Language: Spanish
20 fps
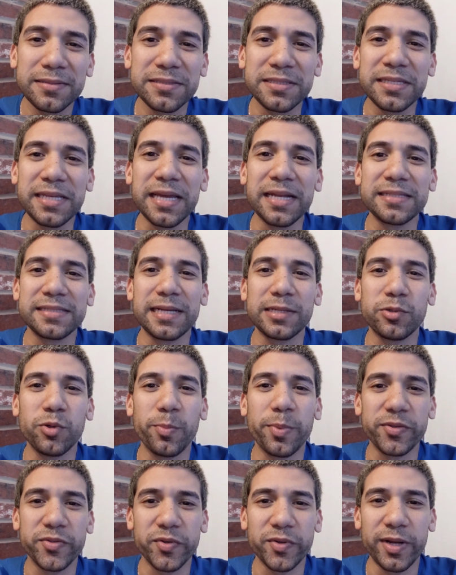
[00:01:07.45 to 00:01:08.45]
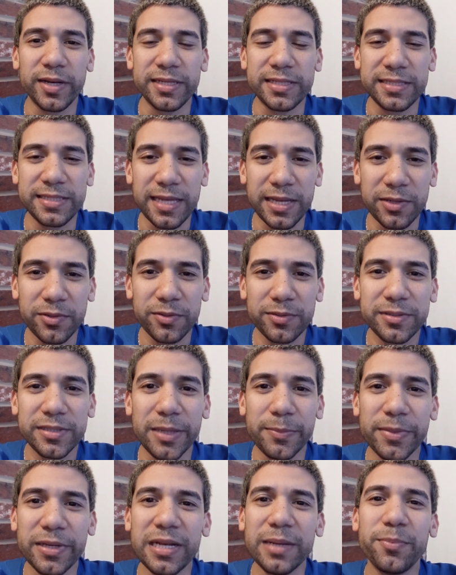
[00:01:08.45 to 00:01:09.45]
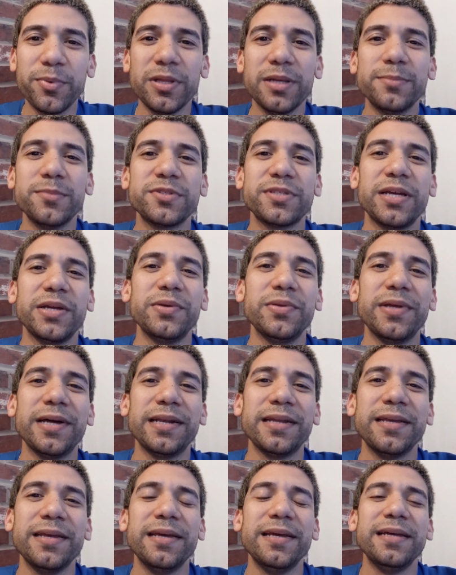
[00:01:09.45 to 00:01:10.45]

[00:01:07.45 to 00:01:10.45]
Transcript: Si quieres algo personalizado, también le podemos ayudar.